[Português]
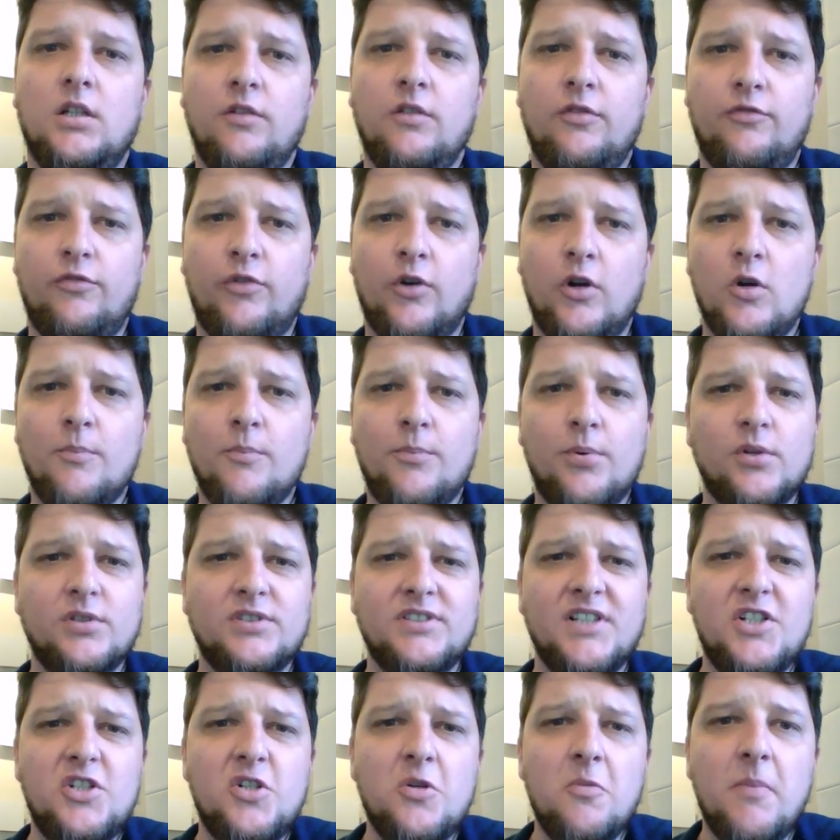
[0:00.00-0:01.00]
e foi um
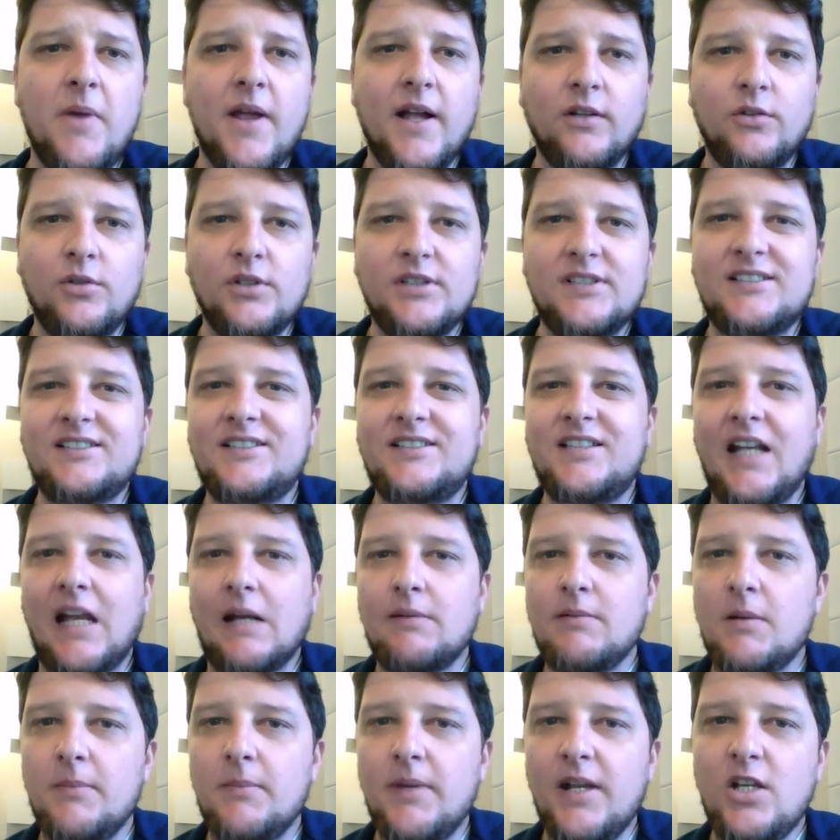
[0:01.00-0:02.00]
procedimento
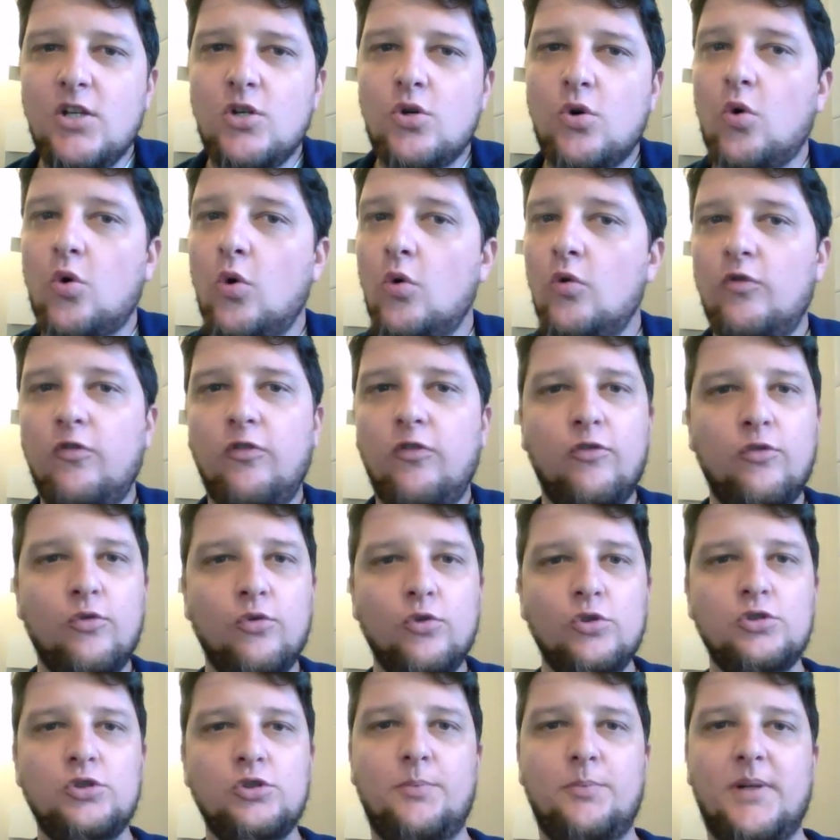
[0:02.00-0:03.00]
extremamente
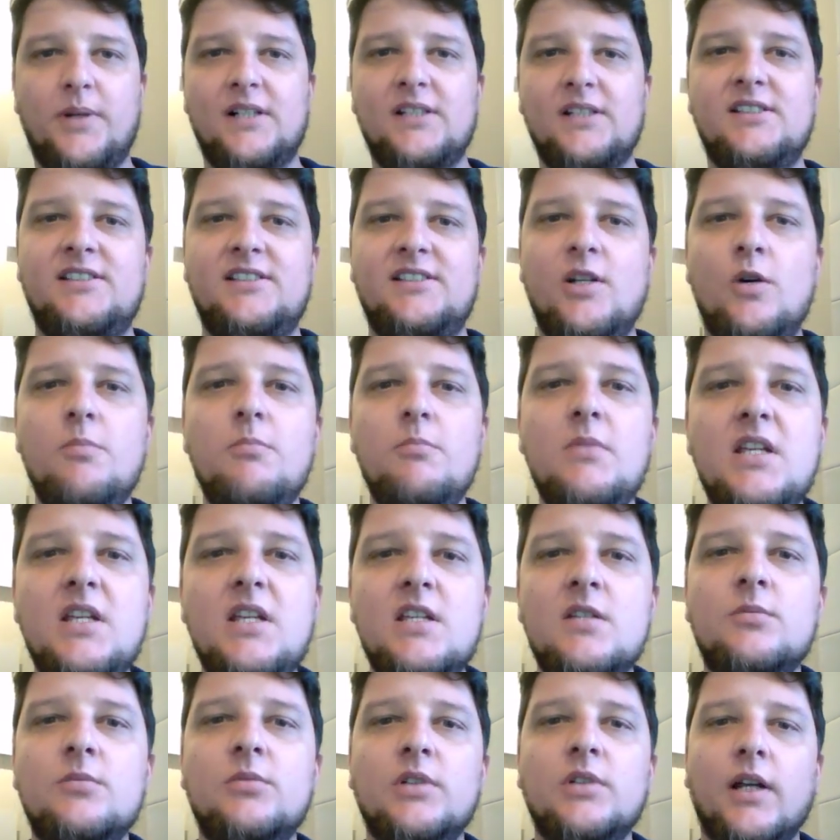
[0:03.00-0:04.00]
confuso para dizer o
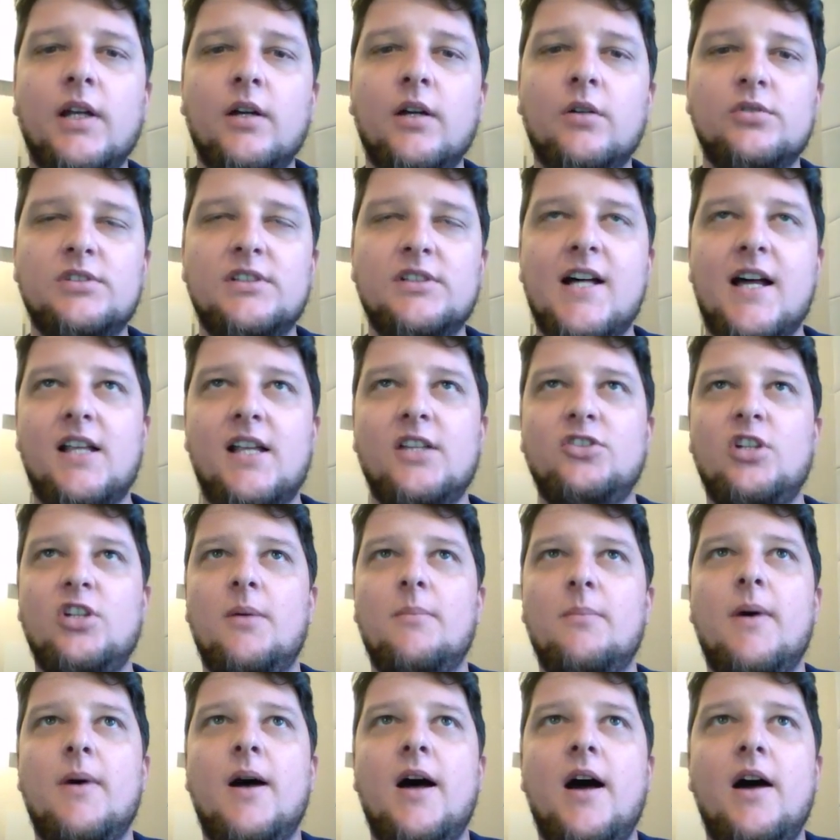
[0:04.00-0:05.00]
mínimo, né? Os caras
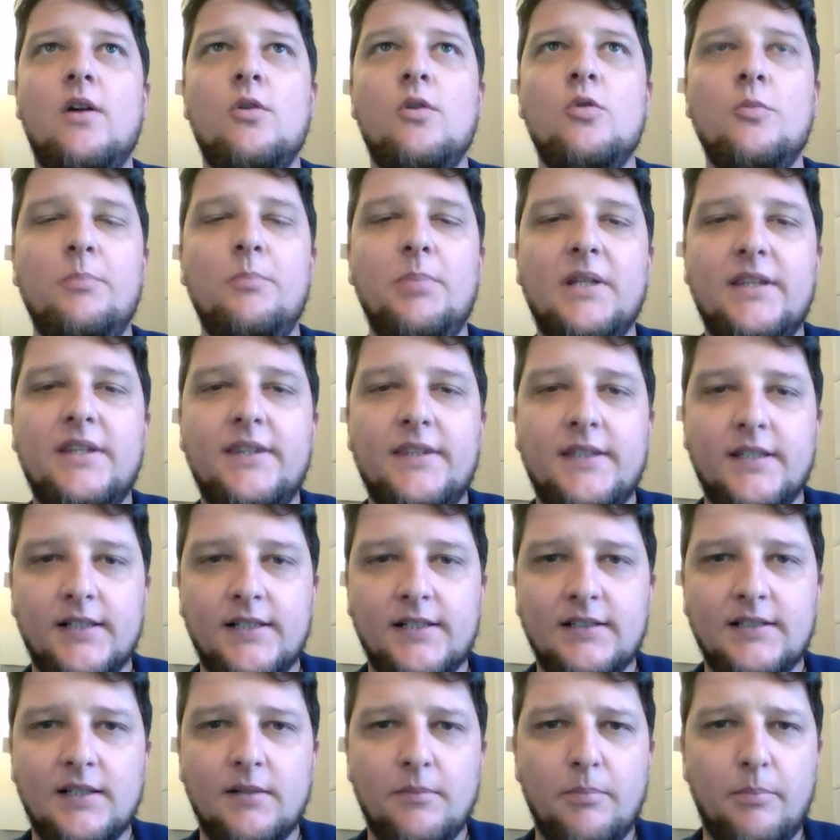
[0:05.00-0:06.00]
chamaram o
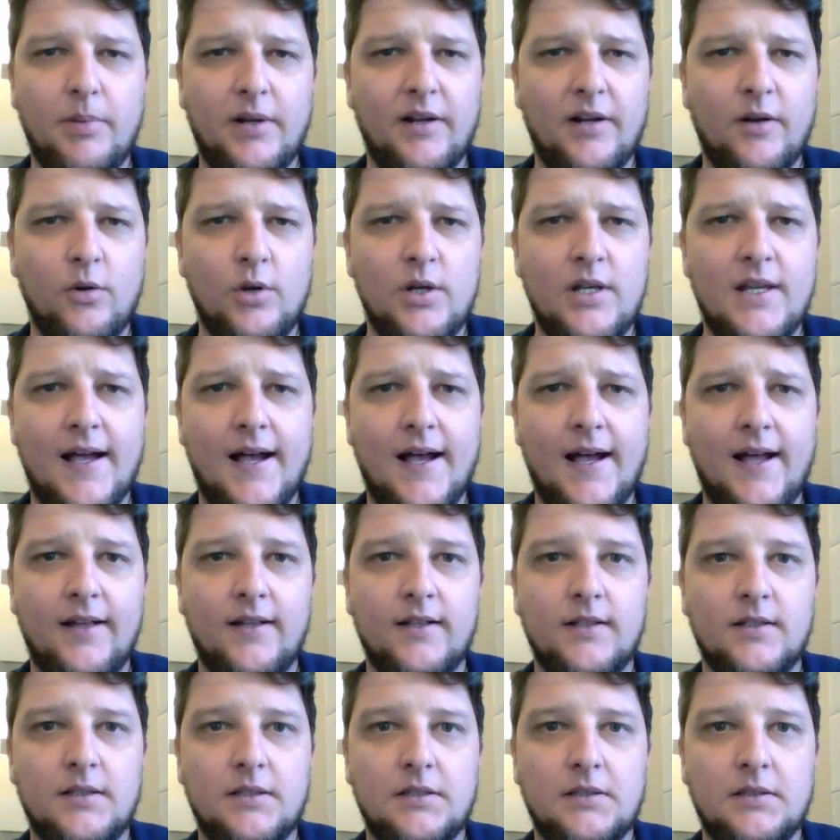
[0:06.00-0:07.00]
Pitana para
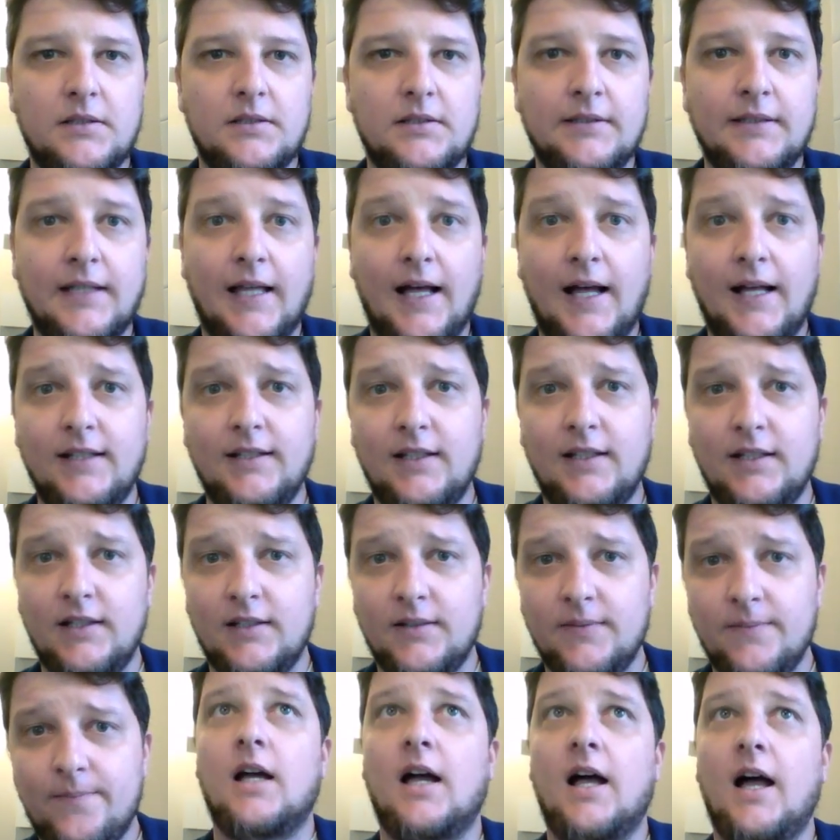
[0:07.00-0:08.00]
olhar
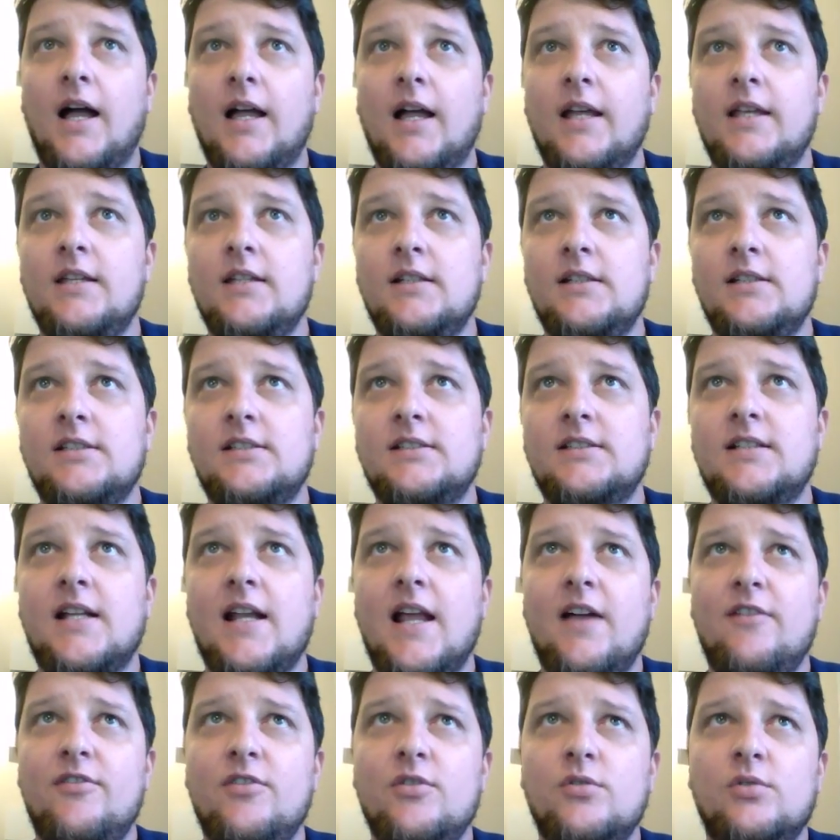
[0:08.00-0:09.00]
nada Aí
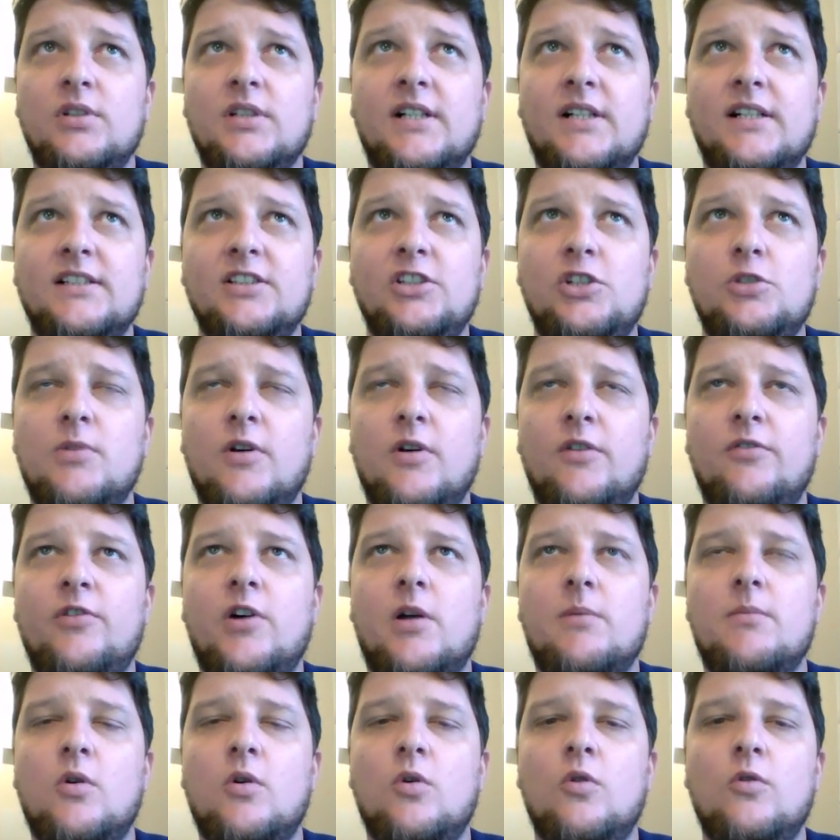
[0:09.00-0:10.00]
descrevem o lance de uma
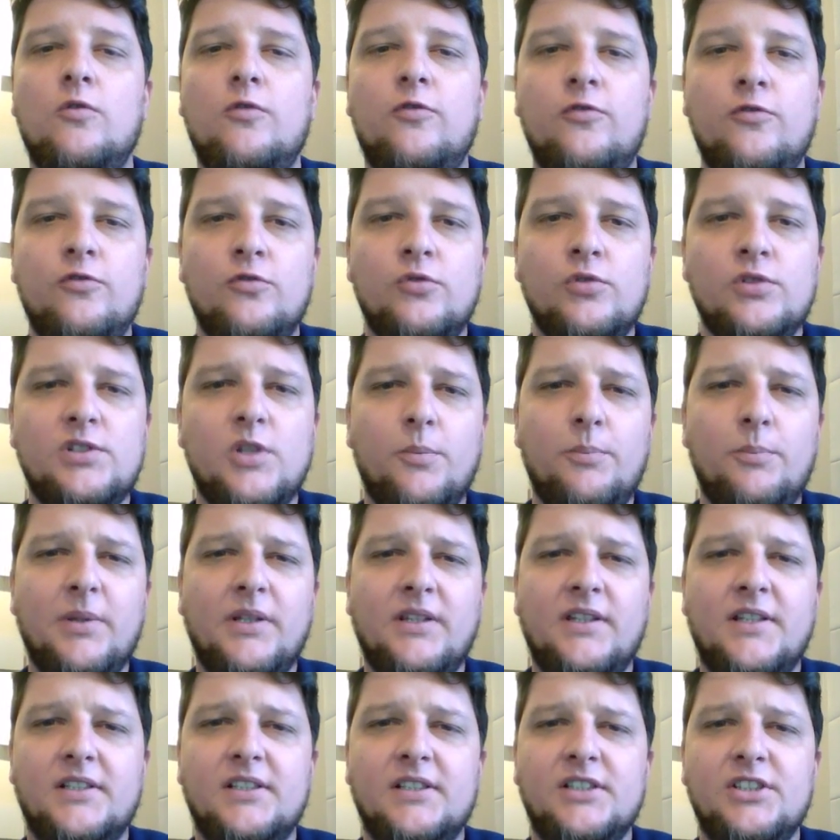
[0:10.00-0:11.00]
forma confusa, o
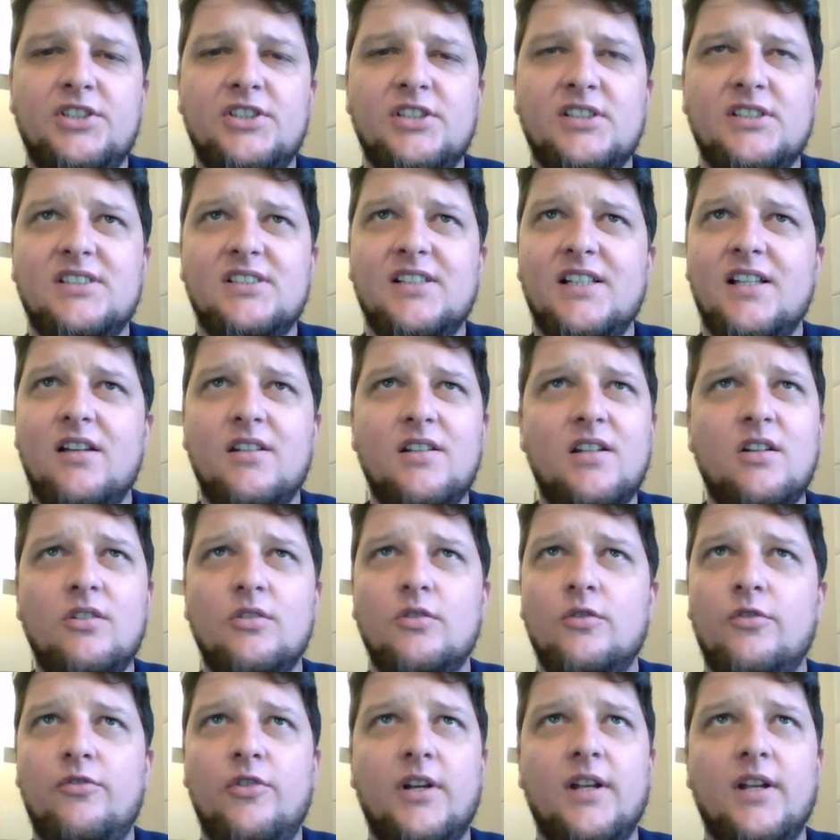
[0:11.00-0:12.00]
Pitana diz: ah, não,
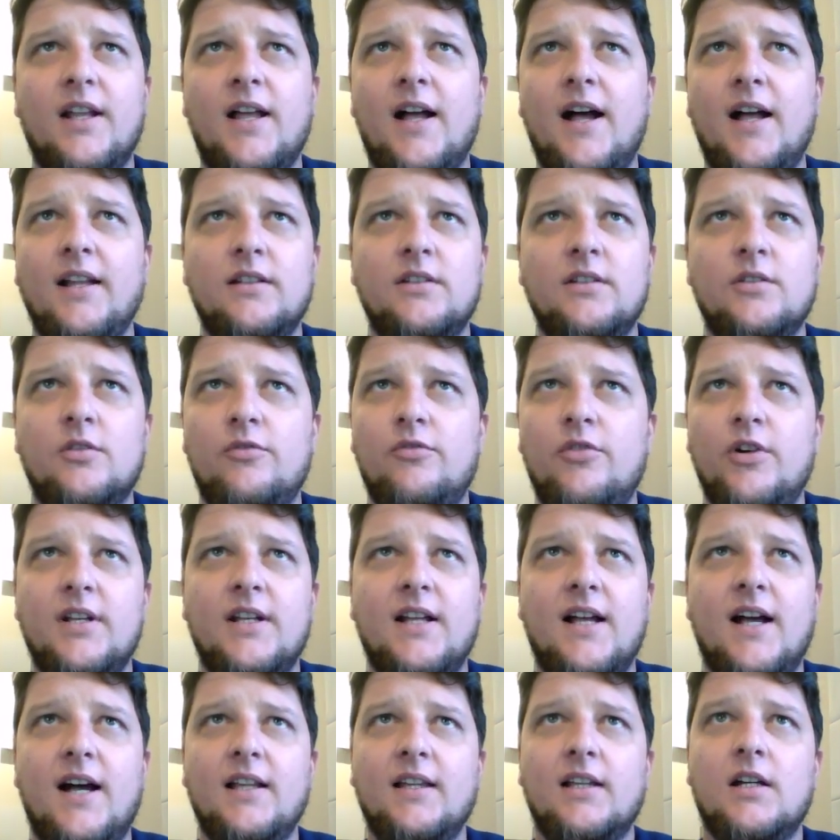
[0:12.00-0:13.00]
não foi nada, não foi
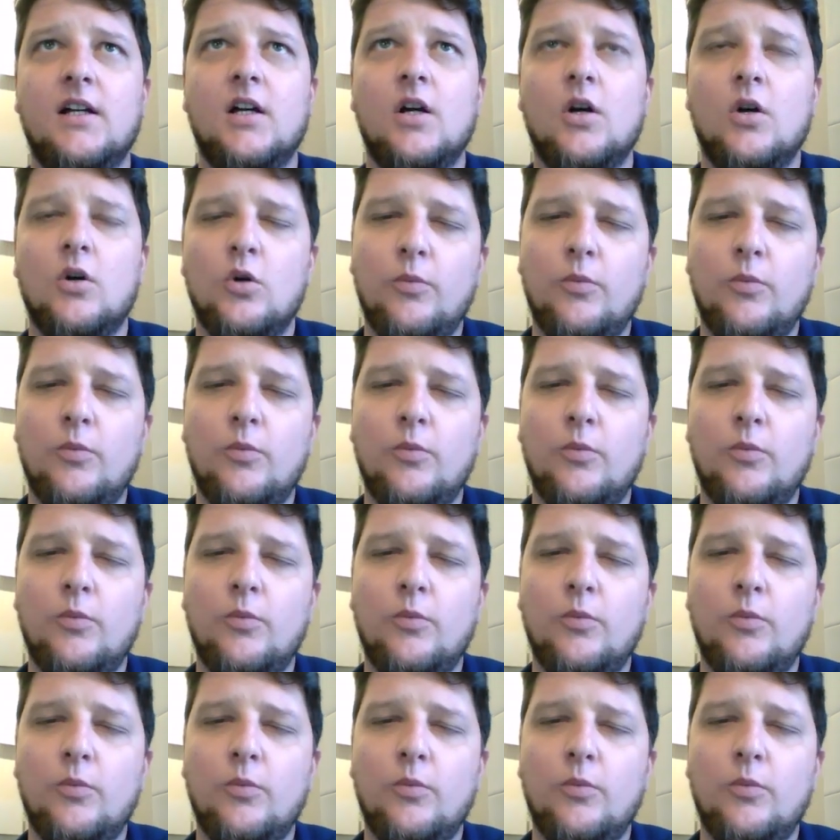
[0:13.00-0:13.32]
nada.